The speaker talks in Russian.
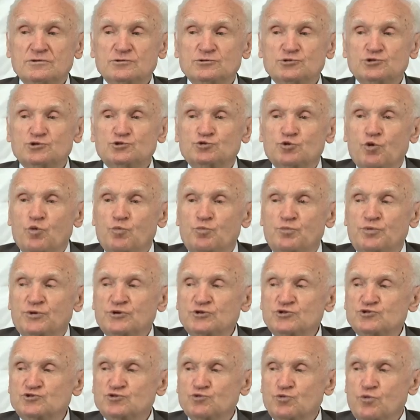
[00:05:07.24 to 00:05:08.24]
Что
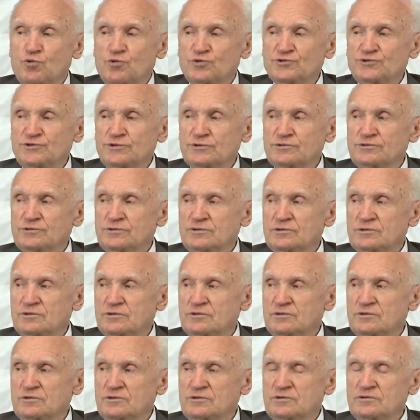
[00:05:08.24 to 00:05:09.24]
происходит?
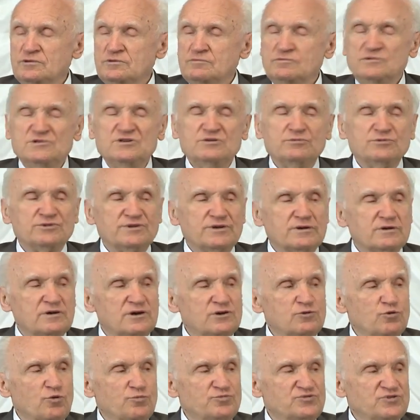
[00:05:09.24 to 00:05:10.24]
Видимо,
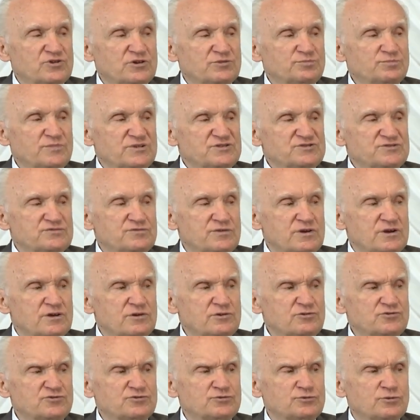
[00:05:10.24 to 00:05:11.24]
такая общая
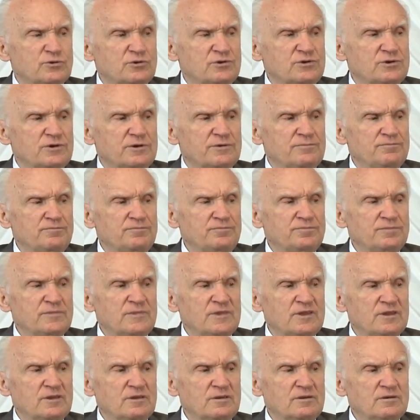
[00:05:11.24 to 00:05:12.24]
атмосфера, что ли?
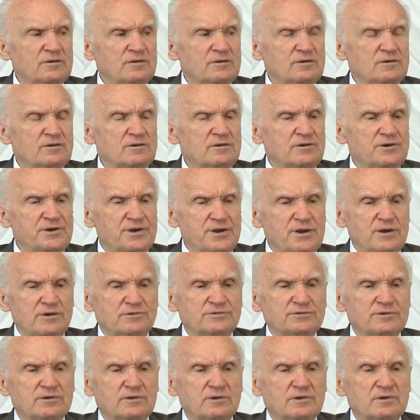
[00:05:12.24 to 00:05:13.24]

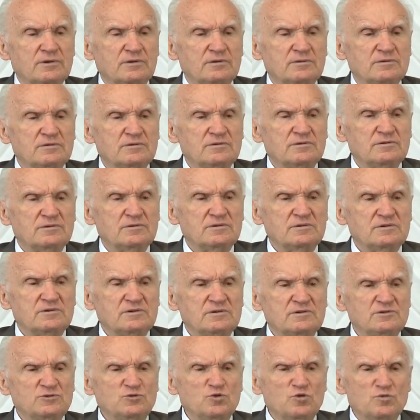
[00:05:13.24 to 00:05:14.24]
Редко.
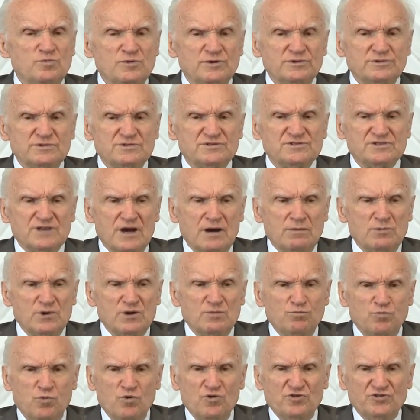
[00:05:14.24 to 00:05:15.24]
Думает
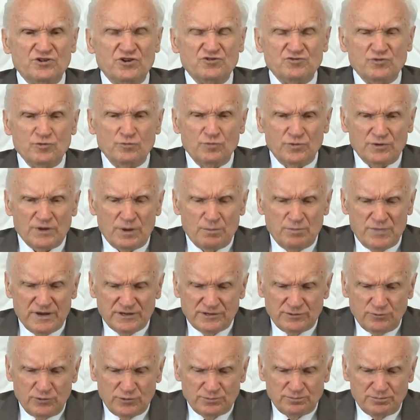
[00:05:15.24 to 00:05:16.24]
самое больше о чем вот об
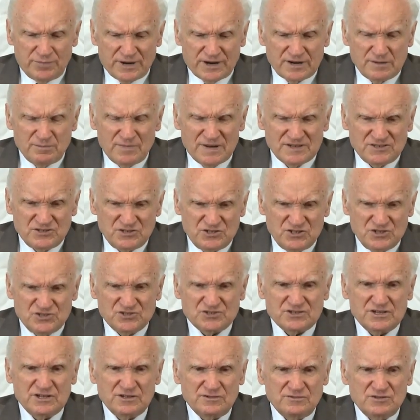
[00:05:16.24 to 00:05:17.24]
этом вот
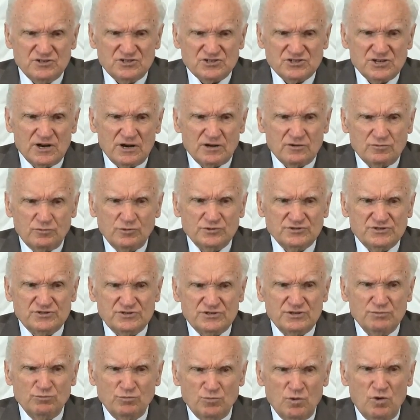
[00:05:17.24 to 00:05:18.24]
прагматических вещах, вот
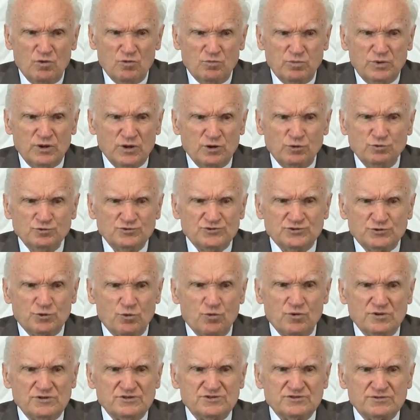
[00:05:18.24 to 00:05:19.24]
земного
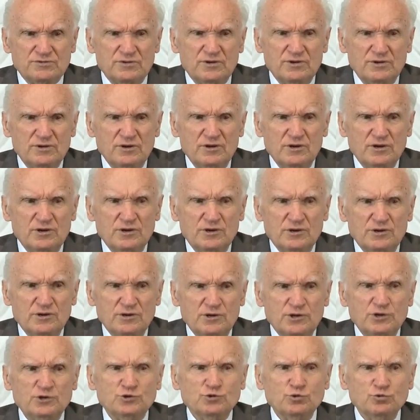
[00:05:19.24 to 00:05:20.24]
благоустройства –
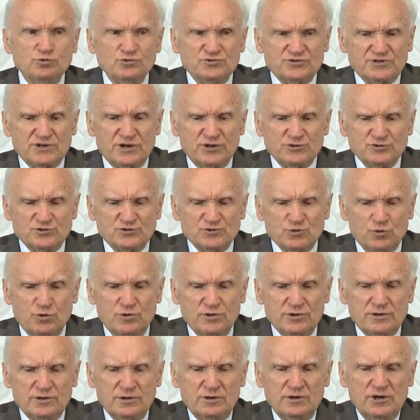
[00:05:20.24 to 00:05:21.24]
и тут сразу
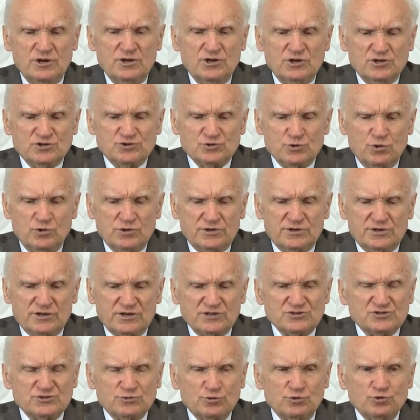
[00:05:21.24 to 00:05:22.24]
сколько, сколько
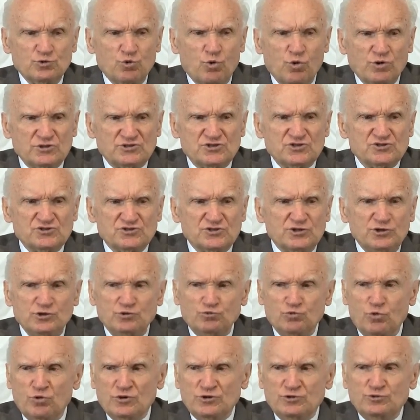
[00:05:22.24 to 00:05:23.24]
растой. Хочется и
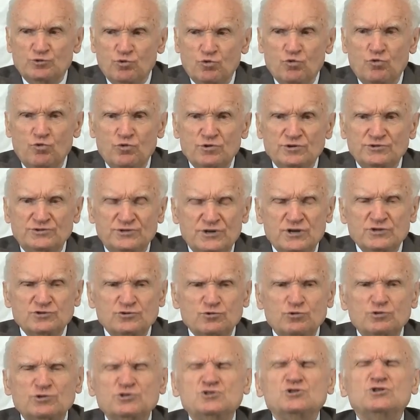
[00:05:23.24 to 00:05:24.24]
то, и другое, и
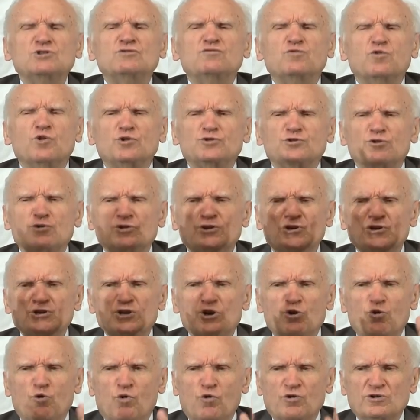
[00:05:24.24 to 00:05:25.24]
третье, и чего только
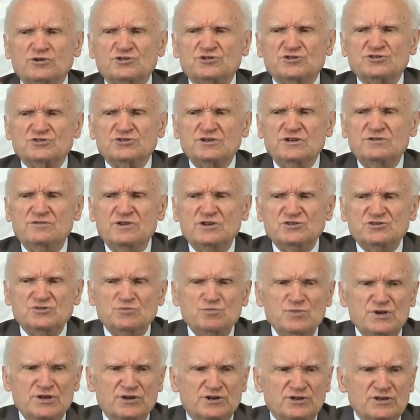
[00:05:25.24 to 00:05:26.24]
не хочется. И весь
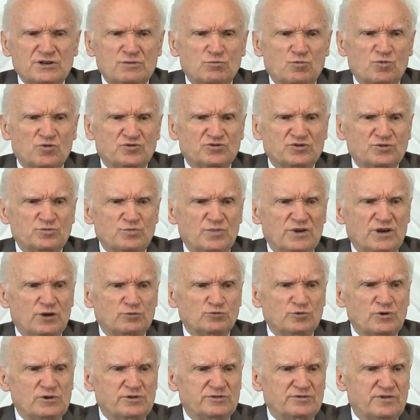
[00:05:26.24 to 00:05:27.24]
мир не может меня
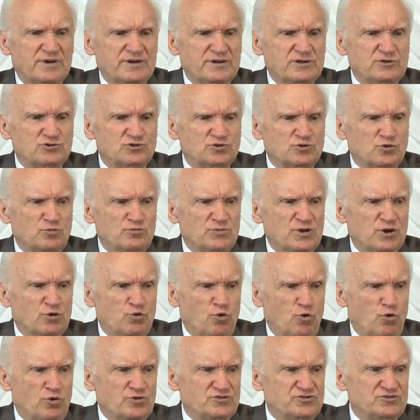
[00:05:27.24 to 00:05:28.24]
удовлетворить, что мне
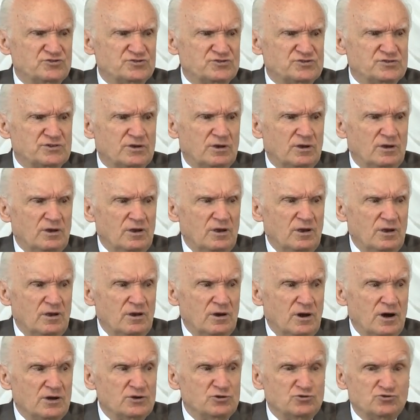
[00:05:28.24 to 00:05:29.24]
хочется.
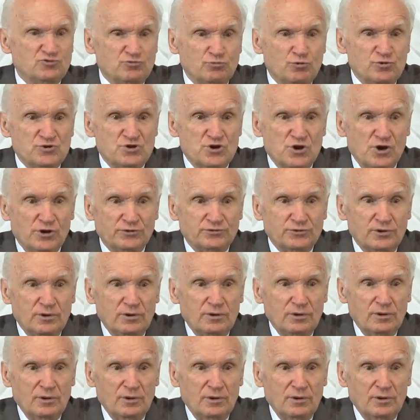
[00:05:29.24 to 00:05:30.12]
А ничего нет.